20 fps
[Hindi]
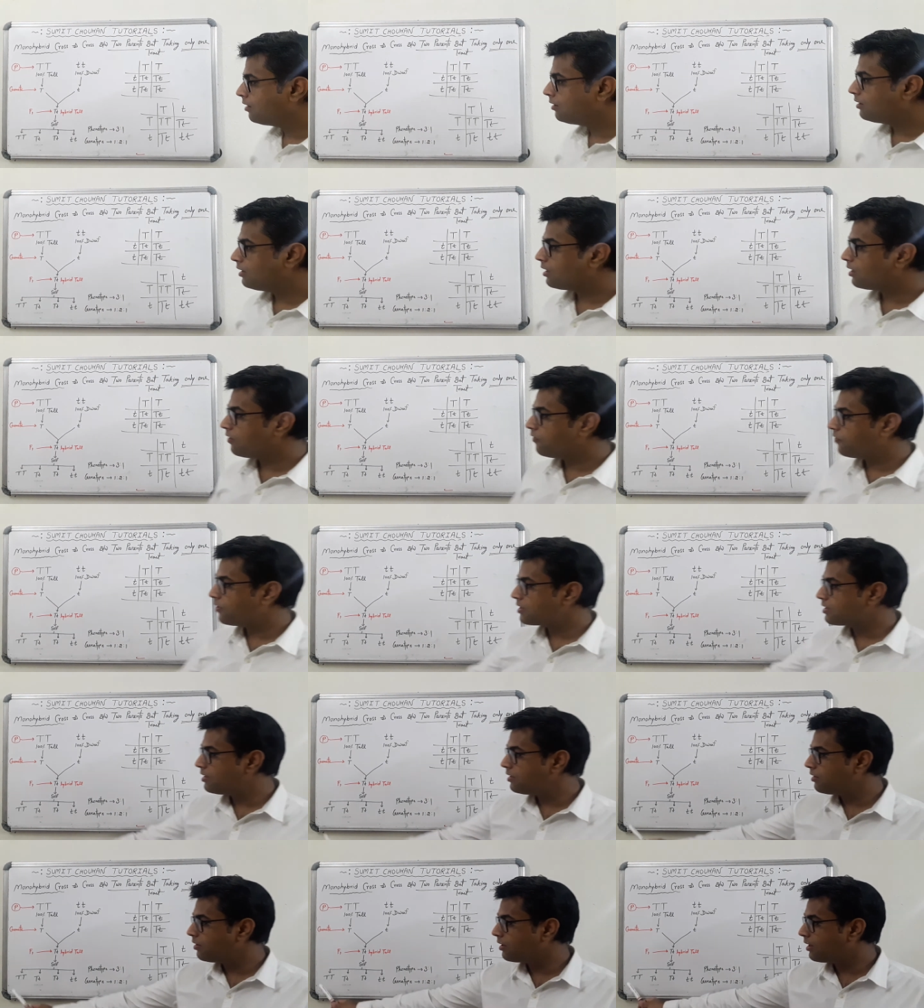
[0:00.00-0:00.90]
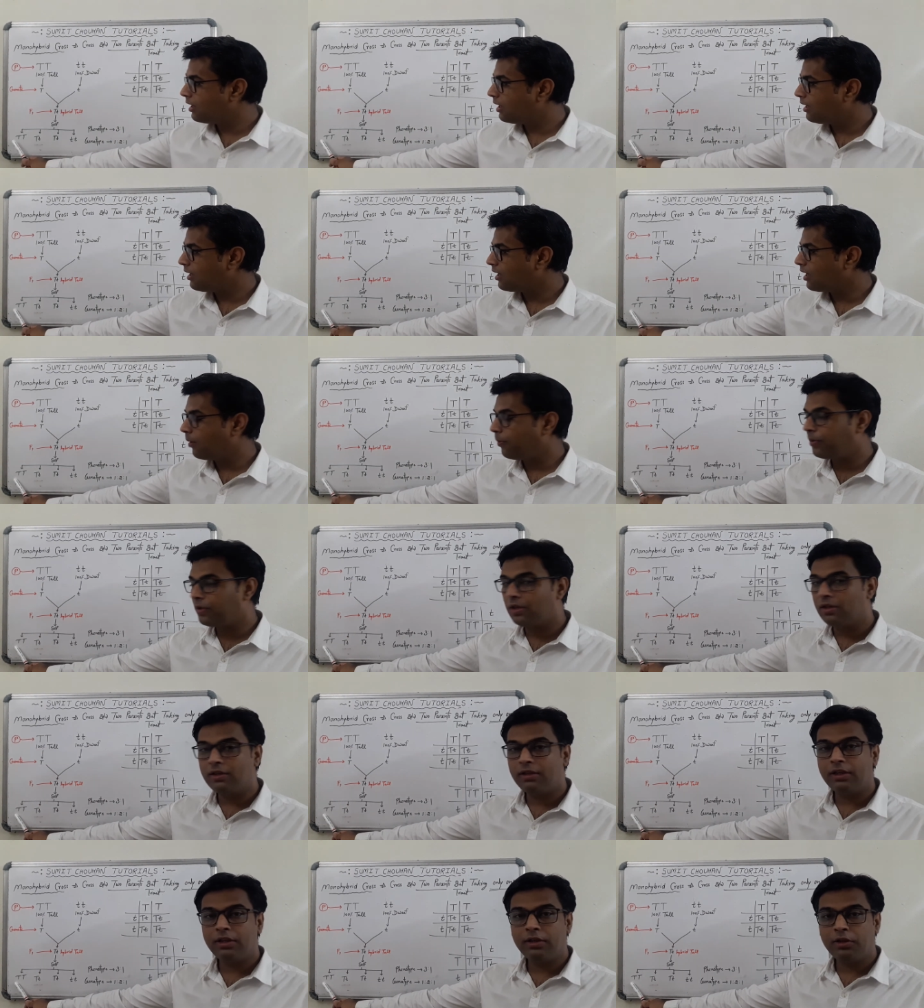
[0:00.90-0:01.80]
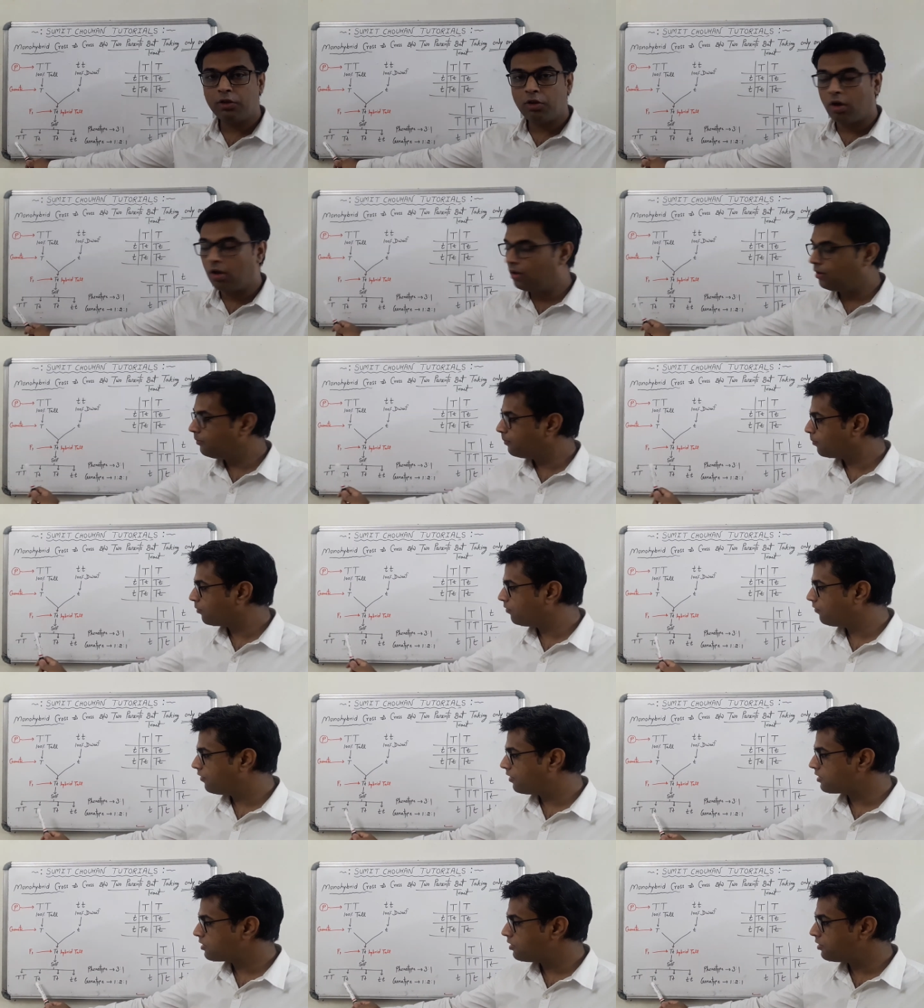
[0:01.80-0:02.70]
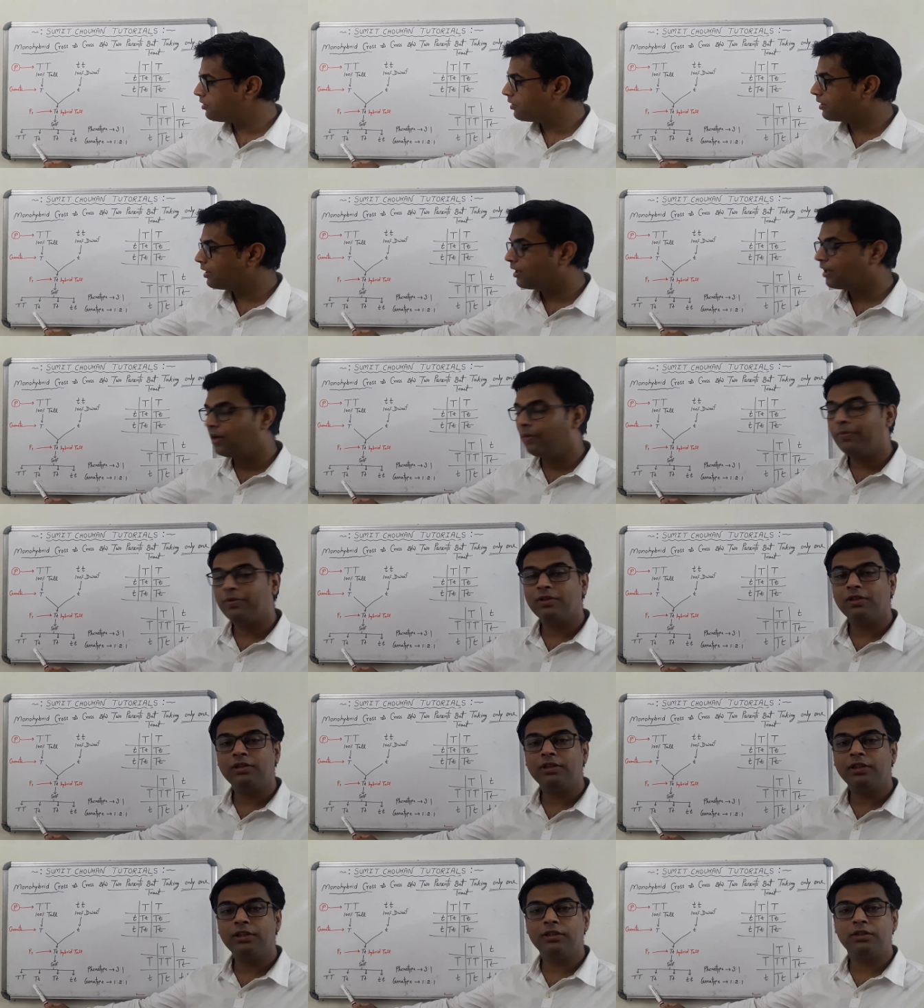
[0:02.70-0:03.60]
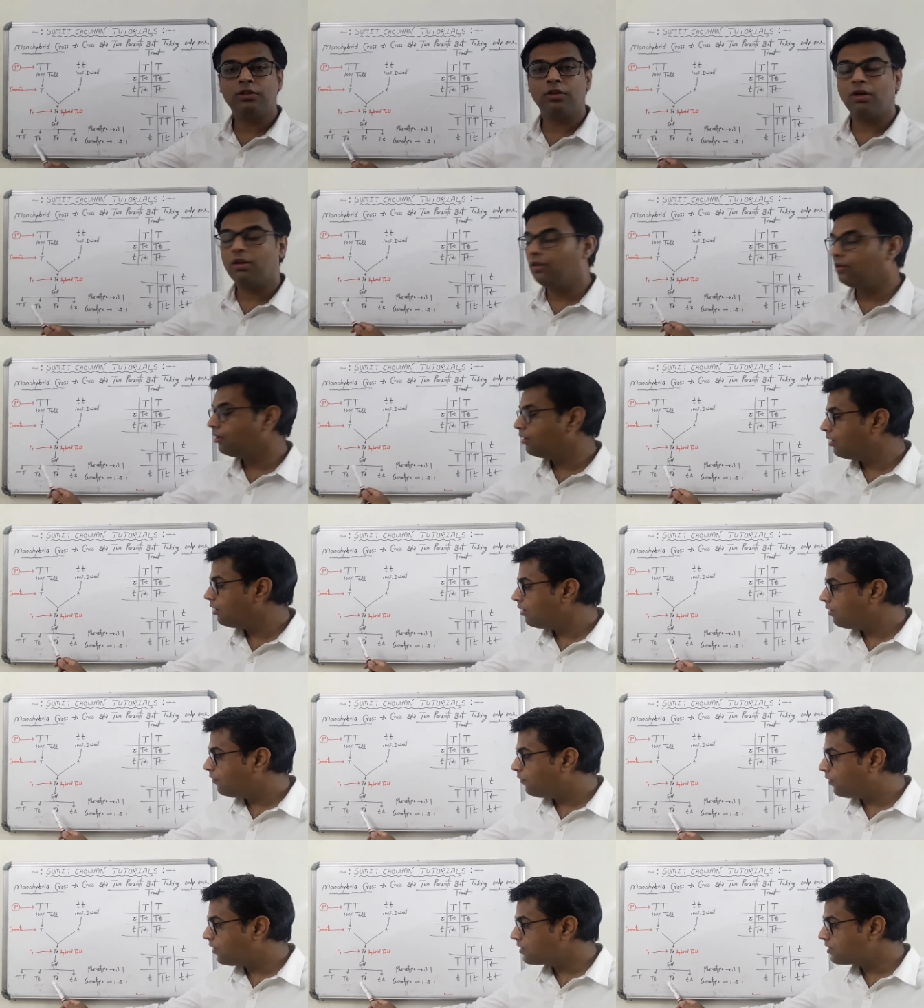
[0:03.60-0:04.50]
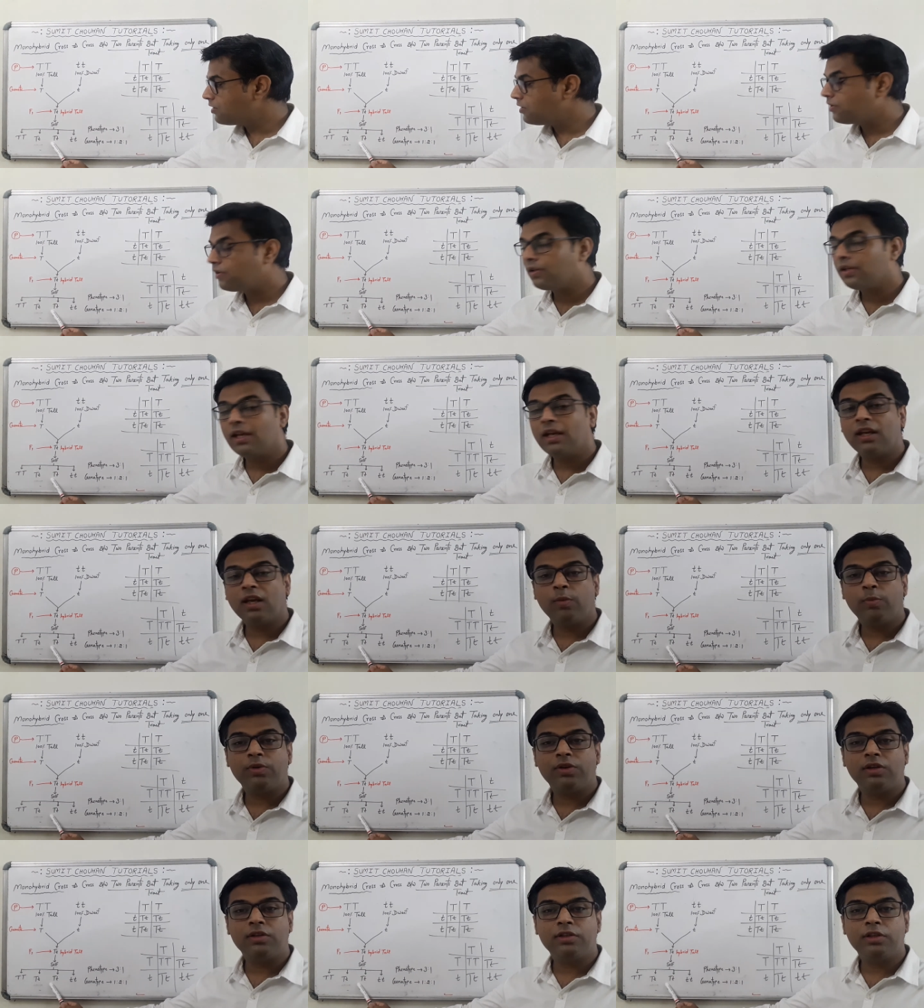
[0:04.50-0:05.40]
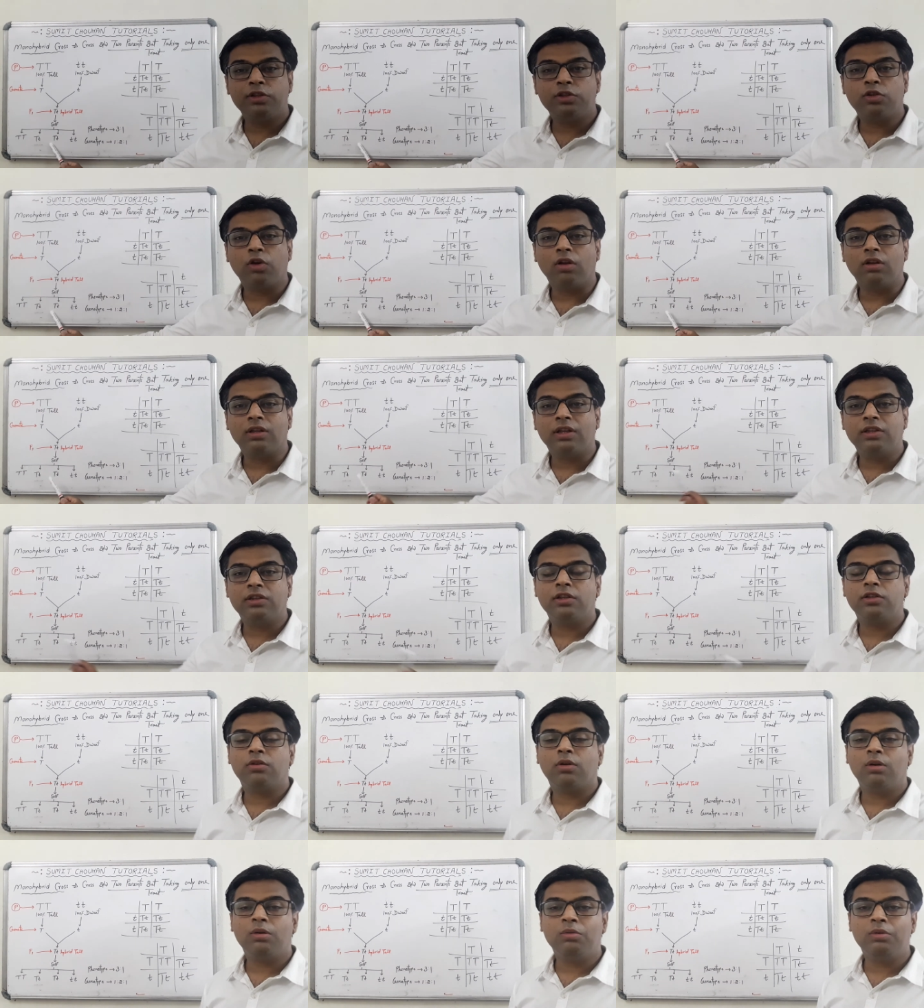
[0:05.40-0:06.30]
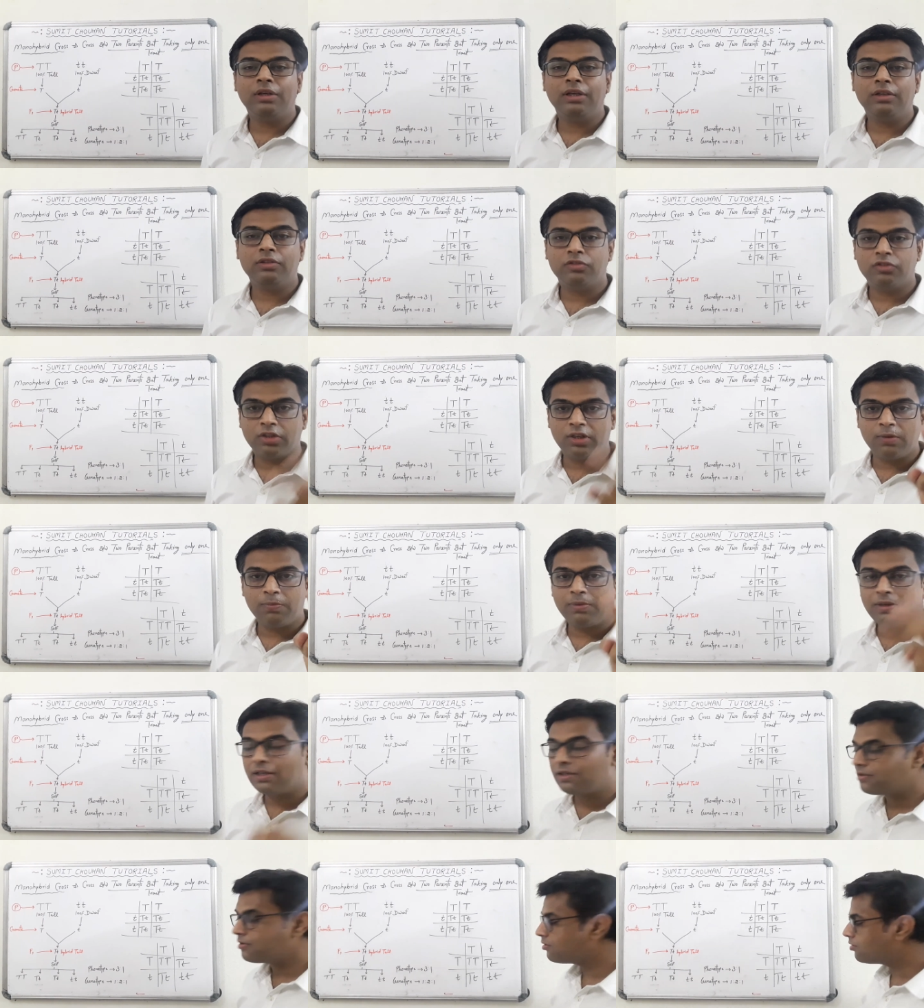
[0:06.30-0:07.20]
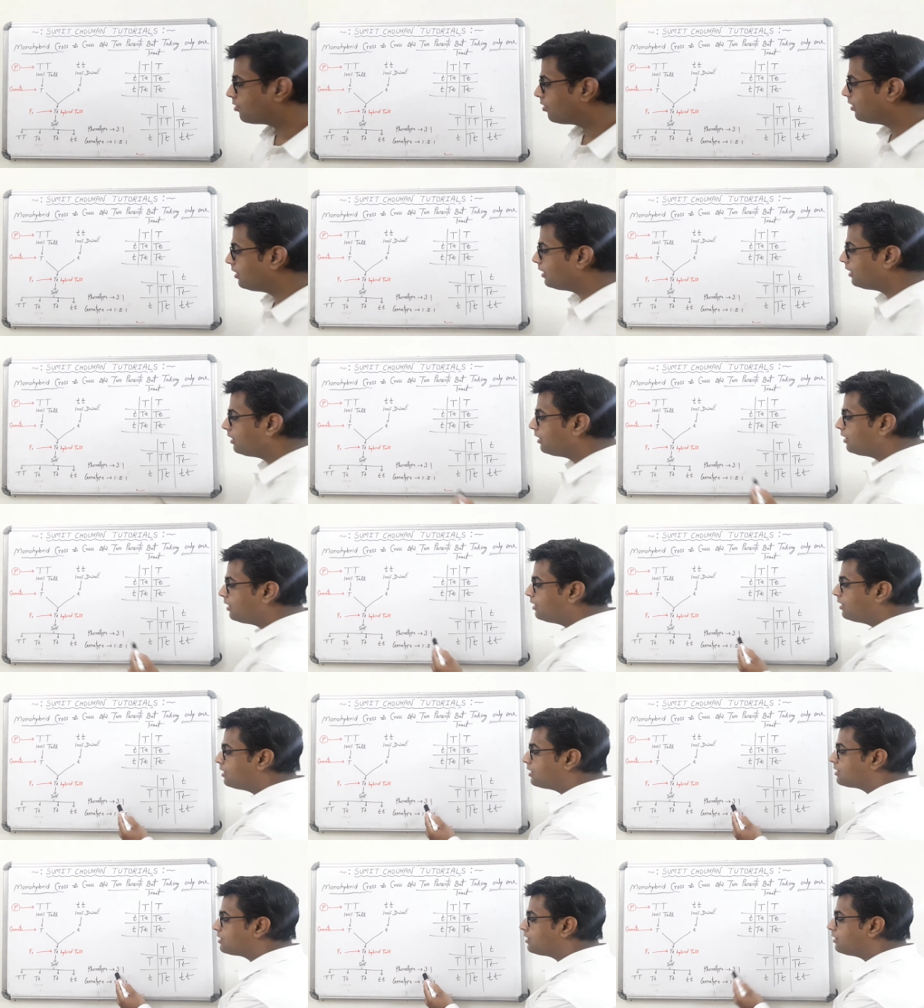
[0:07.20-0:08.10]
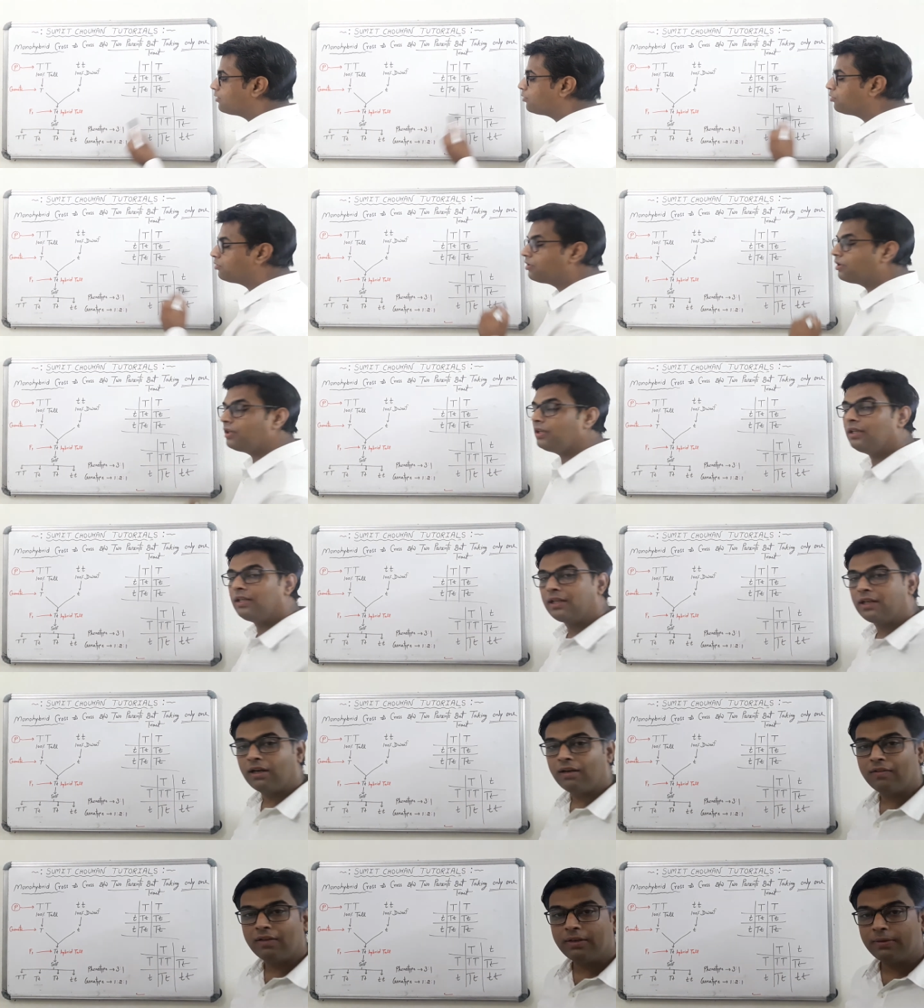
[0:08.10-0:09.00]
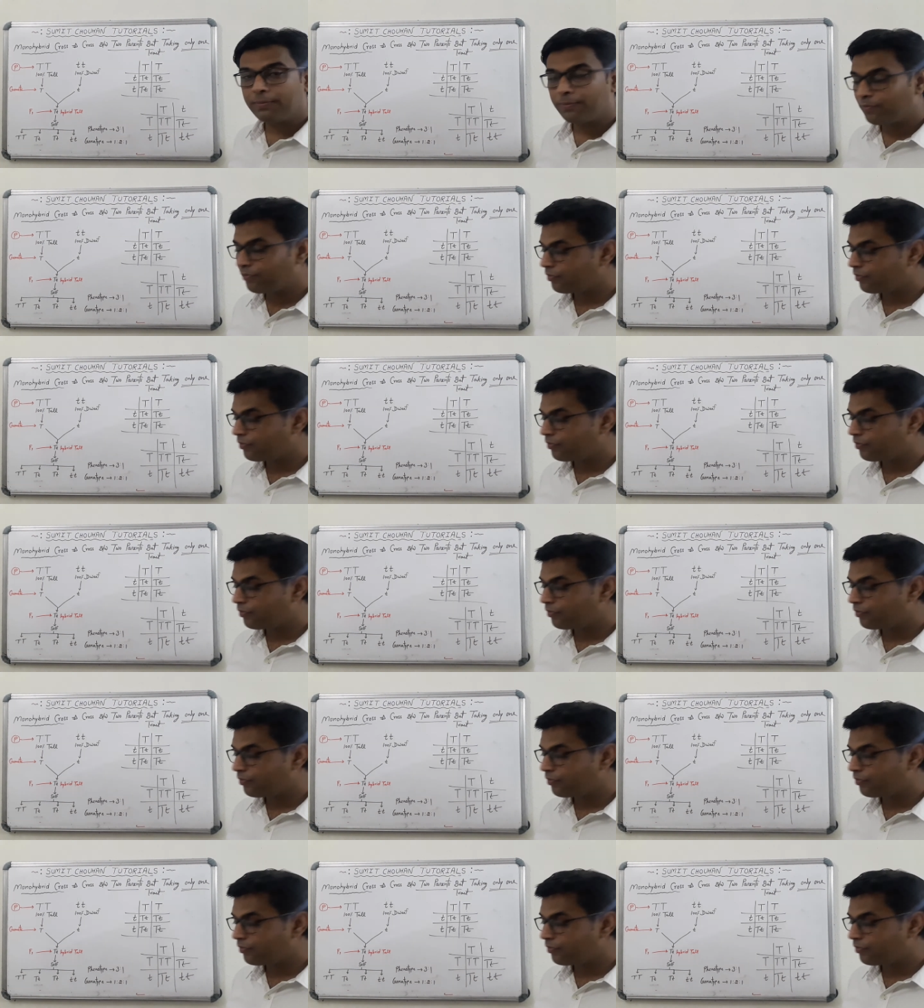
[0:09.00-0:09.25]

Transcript: देखिए फर्स्ट लेटर क्या है कैपिटल टी टॉल फर्स्ट लेटर क्या कैपिटल टी टॉल फर्स्ट लेटर क्या कैपिटल टी टॉल कितने टॉल हो गए थ्री प्लांट्स टॉल है इसलिए देखो थ्री लिखा हुआ है